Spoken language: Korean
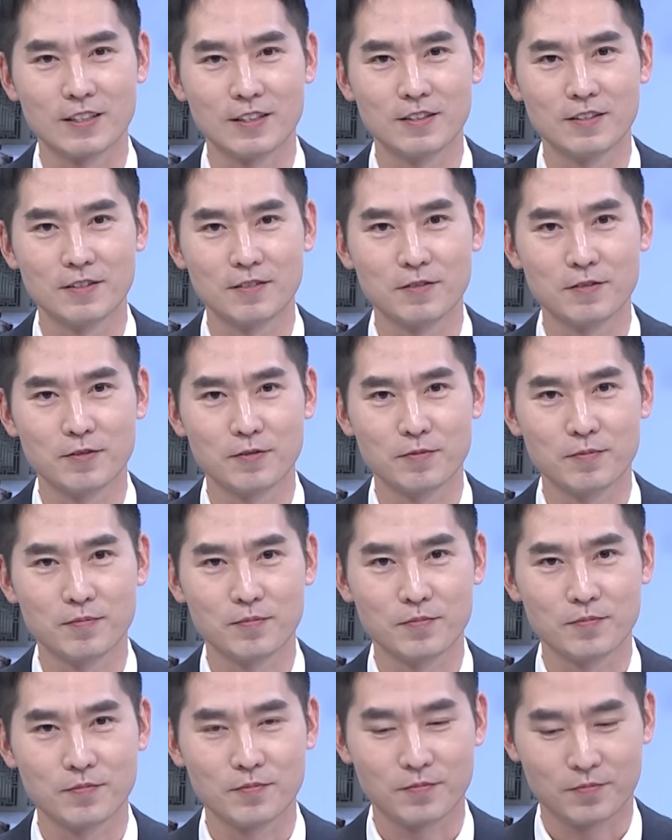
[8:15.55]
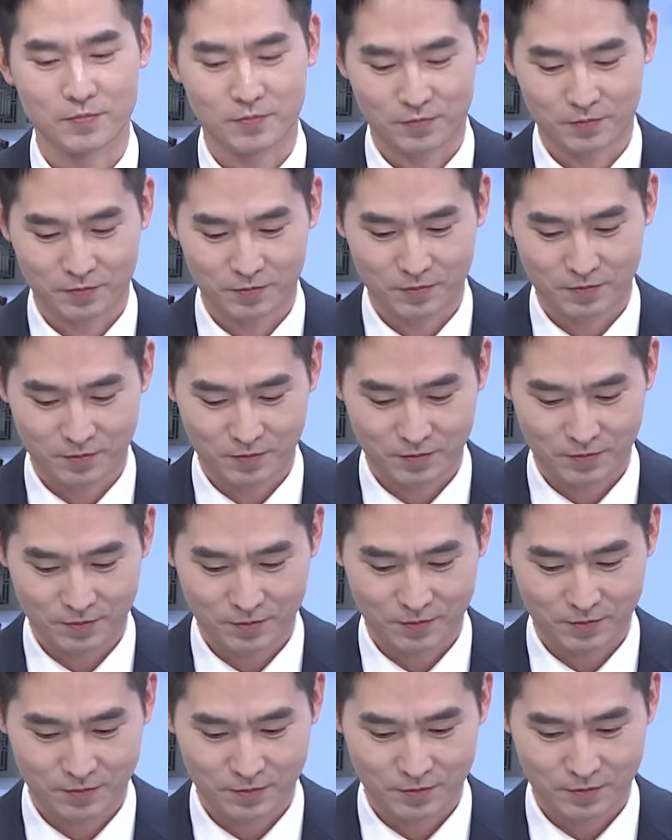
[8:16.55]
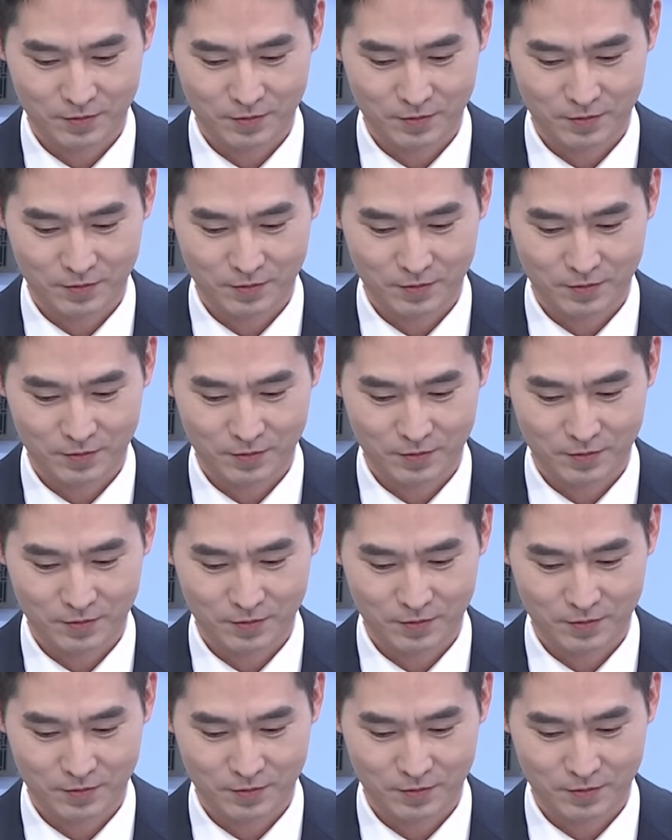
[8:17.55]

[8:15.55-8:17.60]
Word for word: 네. 자, 이참에 유럽